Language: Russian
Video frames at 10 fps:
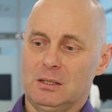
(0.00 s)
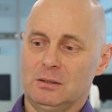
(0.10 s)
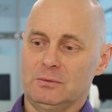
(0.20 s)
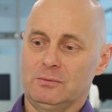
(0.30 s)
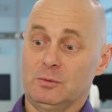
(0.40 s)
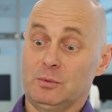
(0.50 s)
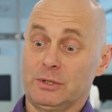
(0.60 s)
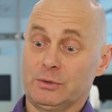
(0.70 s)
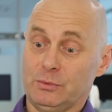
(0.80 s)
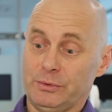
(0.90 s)
в
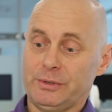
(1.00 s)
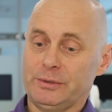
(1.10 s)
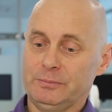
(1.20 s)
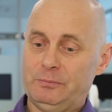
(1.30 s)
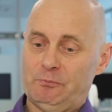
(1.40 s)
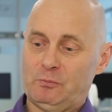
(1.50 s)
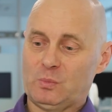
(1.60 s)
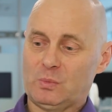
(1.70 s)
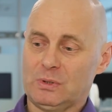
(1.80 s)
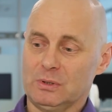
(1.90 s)
лаборатории,
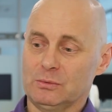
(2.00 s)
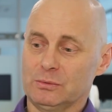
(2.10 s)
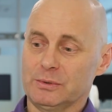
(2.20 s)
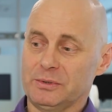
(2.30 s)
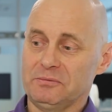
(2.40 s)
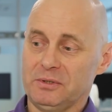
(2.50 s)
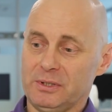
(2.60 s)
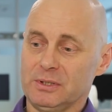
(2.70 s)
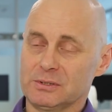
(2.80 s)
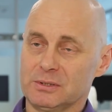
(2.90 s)
которая
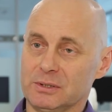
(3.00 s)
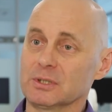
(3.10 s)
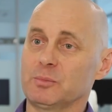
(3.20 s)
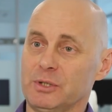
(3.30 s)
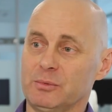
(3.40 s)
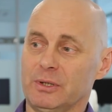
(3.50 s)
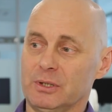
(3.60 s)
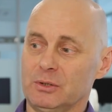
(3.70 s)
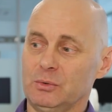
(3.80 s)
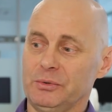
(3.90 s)
является, я так
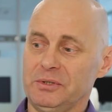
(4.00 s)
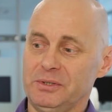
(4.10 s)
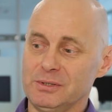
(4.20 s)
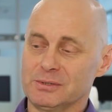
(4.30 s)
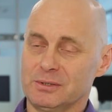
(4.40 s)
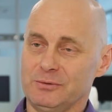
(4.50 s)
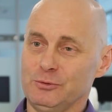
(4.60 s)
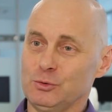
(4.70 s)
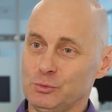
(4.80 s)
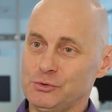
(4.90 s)
понимаю, одной из
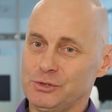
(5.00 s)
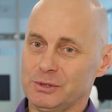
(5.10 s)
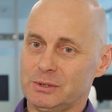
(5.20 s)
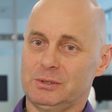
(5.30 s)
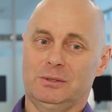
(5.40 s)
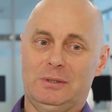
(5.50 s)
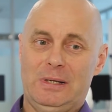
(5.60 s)
ведущих